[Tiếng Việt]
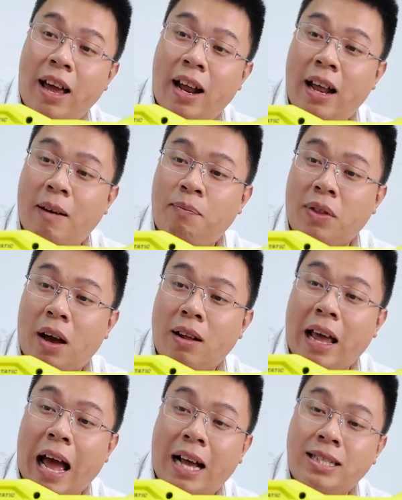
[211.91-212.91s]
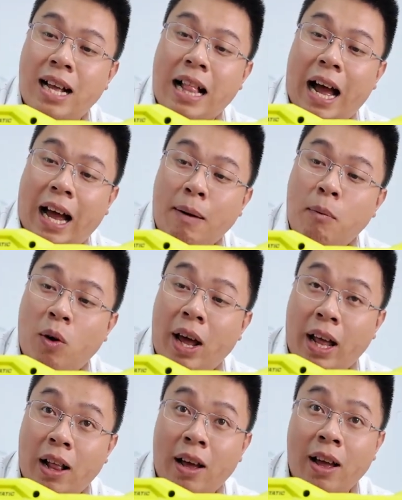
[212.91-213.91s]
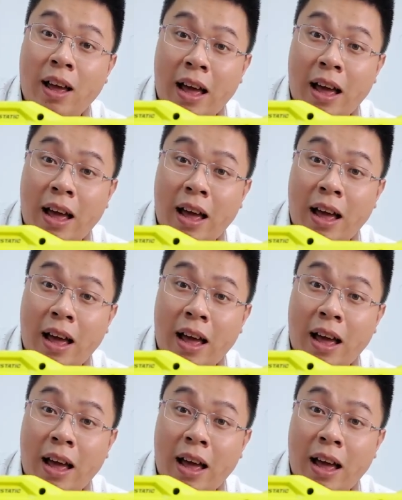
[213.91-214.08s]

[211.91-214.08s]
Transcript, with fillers: nha anh em đó thì hải sẽ tặng cái body thôi